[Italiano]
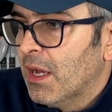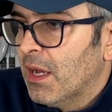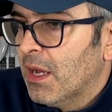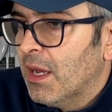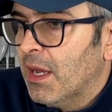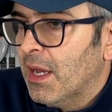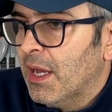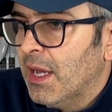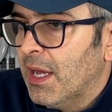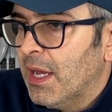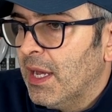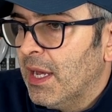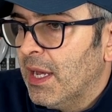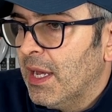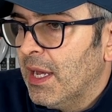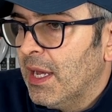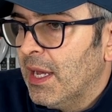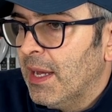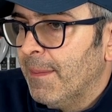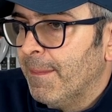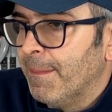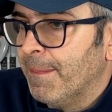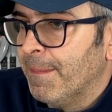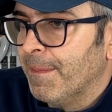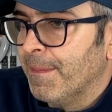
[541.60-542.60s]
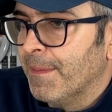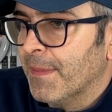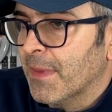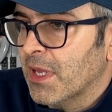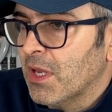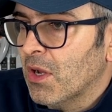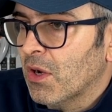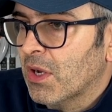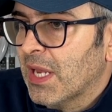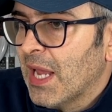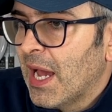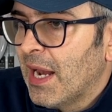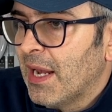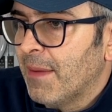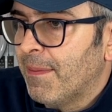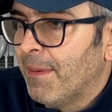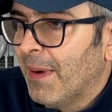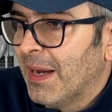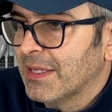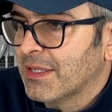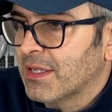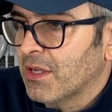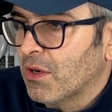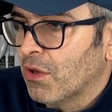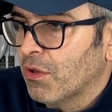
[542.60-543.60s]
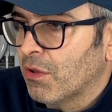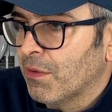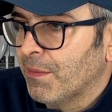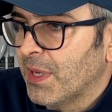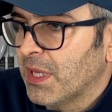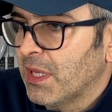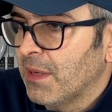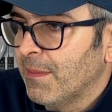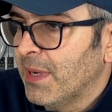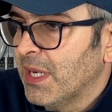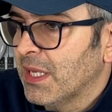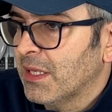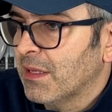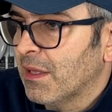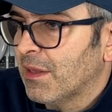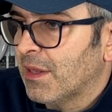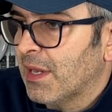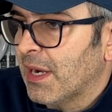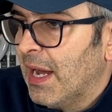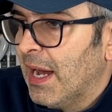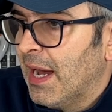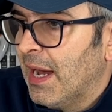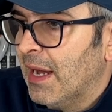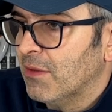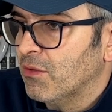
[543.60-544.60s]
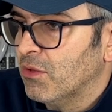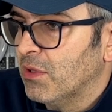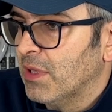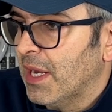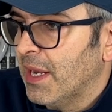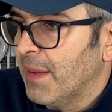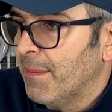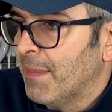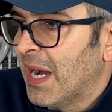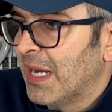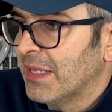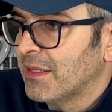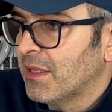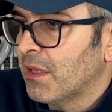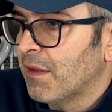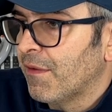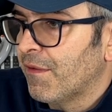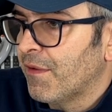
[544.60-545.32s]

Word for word: Ehm, gli occhiali passano automaticamente tra le bande di